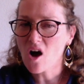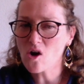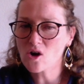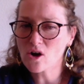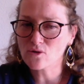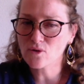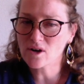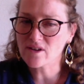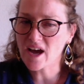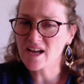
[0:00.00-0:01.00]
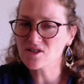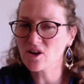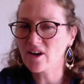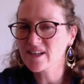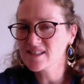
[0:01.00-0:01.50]
Encore une fois, le
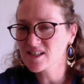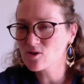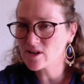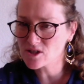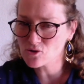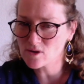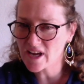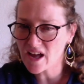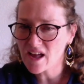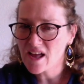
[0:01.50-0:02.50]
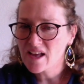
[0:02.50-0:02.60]
narrateur ridiculise Julien,